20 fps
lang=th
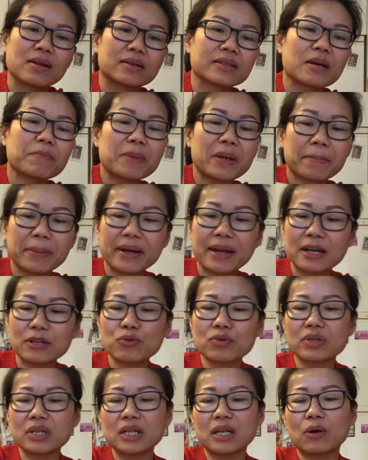ถ้าเป็นไปได้
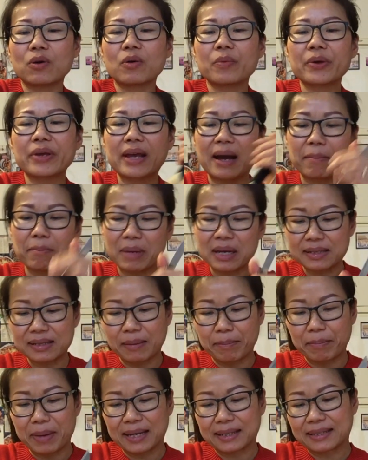ช่วงนี้เราก็พยายามไม่
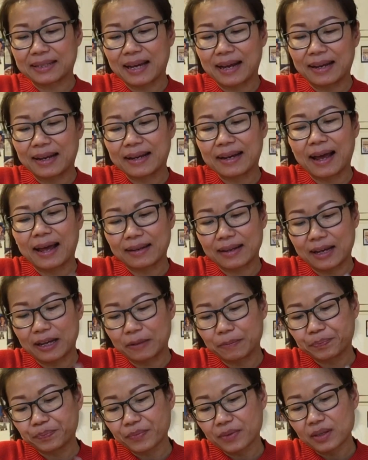สัมผัสกันและกันค่ะ
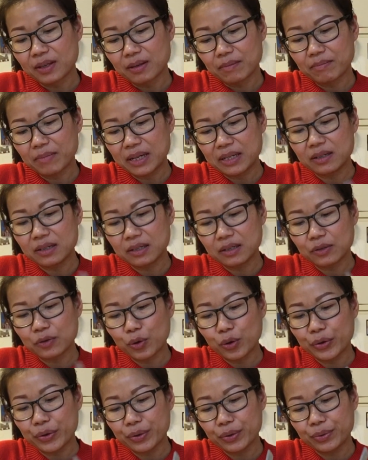หมายถึงค
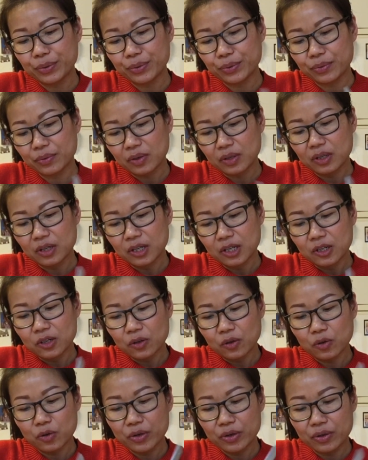น
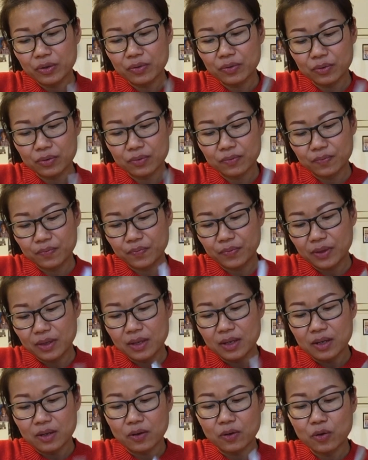คน
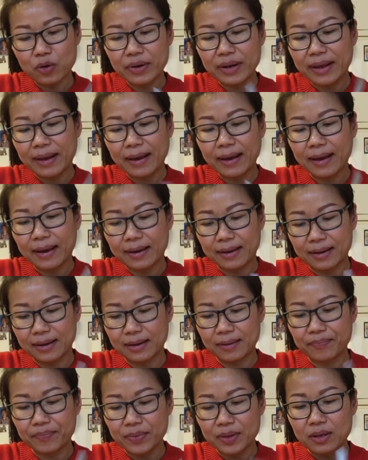คนในห้างอะ
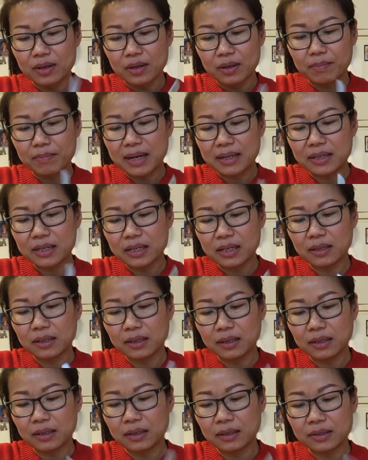ค่ะ บางที
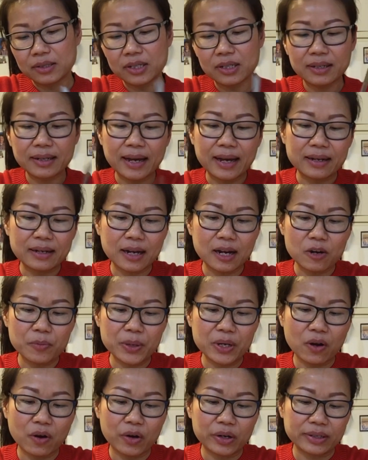เจอกันเข้าไป
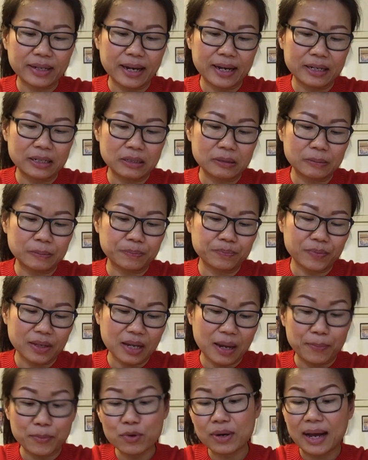กอดกัน
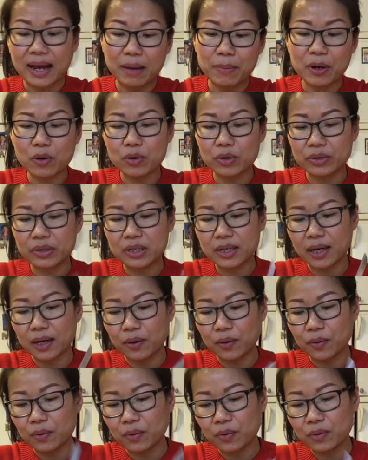กับลูกค้าบางคนที่
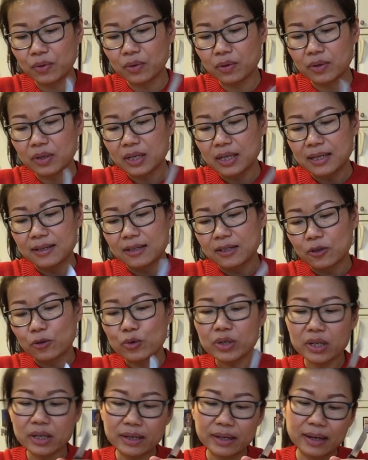เขา
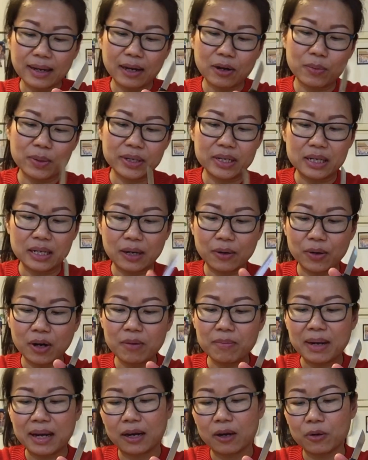คุ้นเคยกับเราบางทีเขา
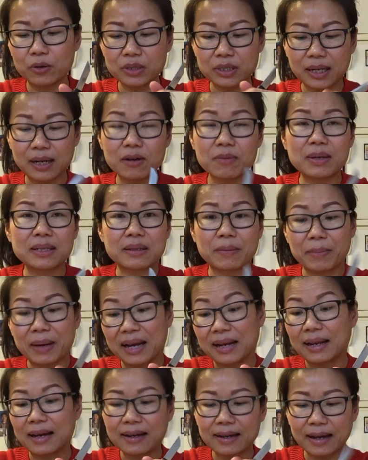เข้ามาเขาก็จะเข้ามาสัมผั
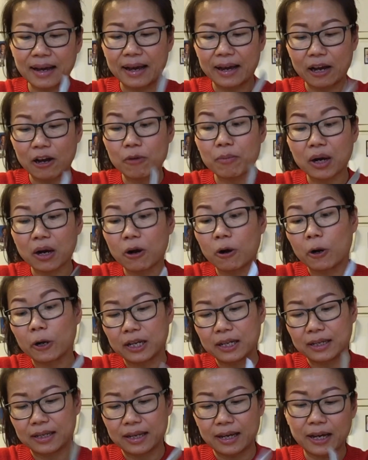สร่างกายเข้ามากอดอะ
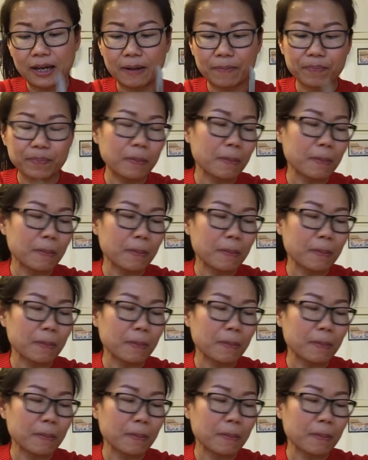ไรเงี้ยค่ะ